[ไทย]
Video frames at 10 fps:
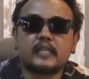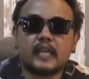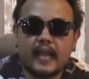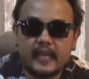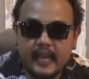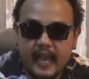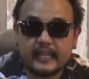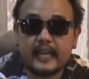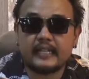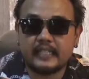ใช้งาน
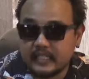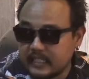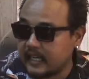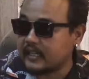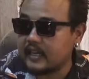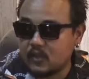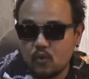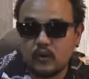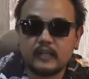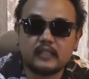ได้จริง ๆ ในยุ
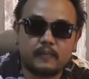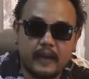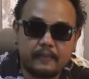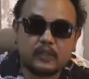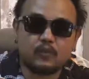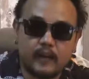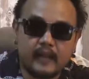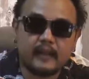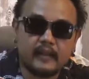คและสมัยปัจจุบัน